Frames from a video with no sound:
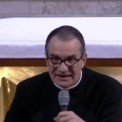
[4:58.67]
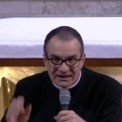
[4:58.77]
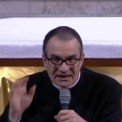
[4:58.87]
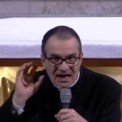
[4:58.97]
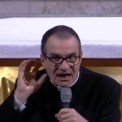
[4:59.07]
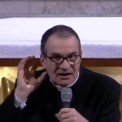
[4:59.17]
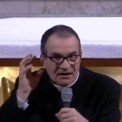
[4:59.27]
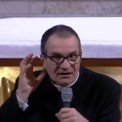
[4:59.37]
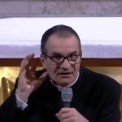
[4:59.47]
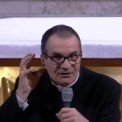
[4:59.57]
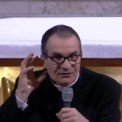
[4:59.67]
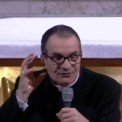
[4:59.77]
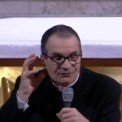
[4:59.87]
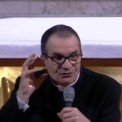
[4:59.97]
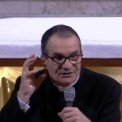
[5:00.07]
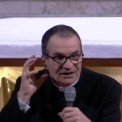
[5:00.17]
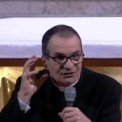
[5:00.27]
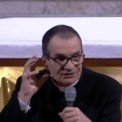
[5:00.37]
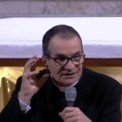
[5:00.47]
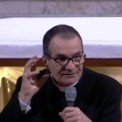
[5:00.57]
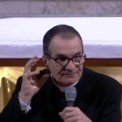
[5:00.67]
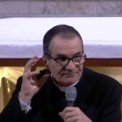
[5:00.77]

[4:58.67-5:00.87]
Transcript: Et là, faut décoder.